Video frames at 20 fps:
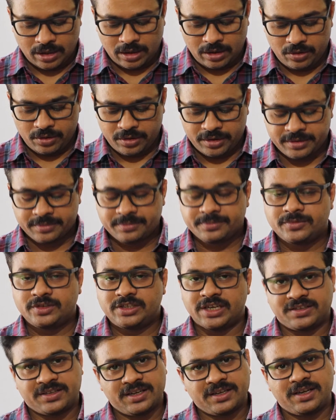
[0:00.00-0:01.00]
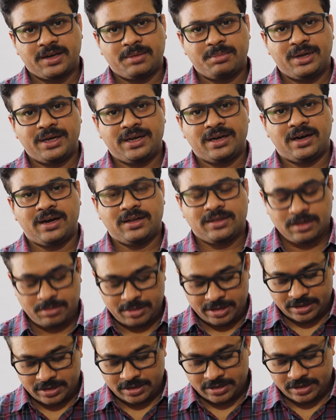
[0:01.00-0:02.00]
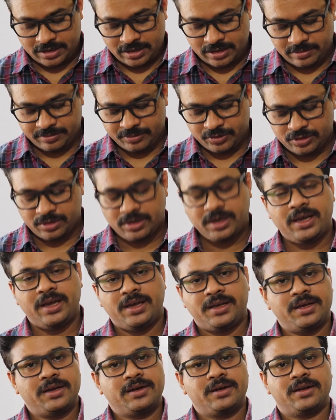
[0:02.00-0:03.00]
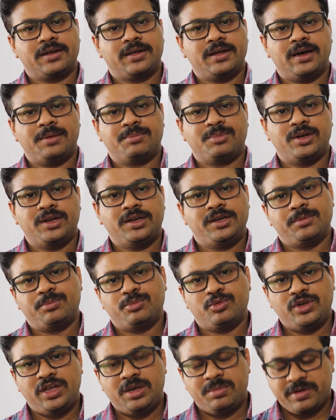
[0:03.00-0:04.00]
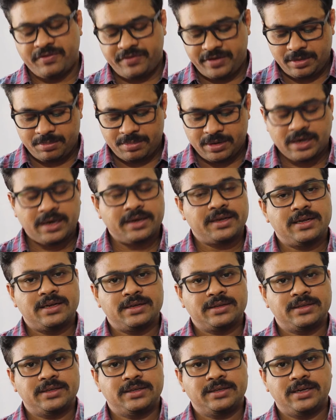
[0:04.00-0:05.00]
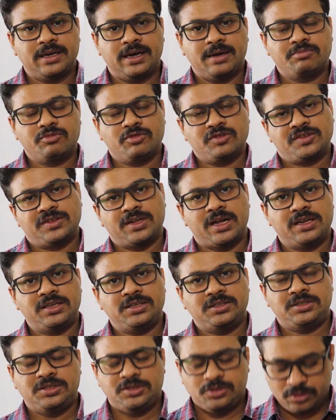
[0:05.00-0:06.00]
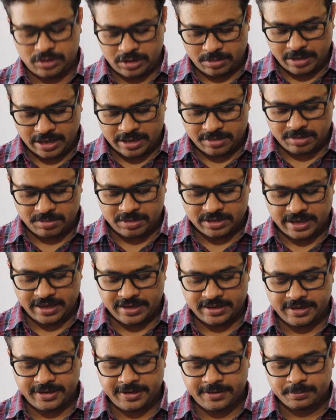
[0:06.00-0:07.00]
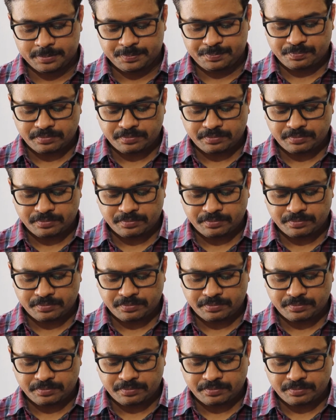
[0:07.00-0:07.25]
और जैसा कि हमने कहा था बेटा कि हम जो है एक एक करके आपके लिए पूरी एम पढ़ा के रख देंगे आपको सारी चीज़ों के बारे में बताएंगे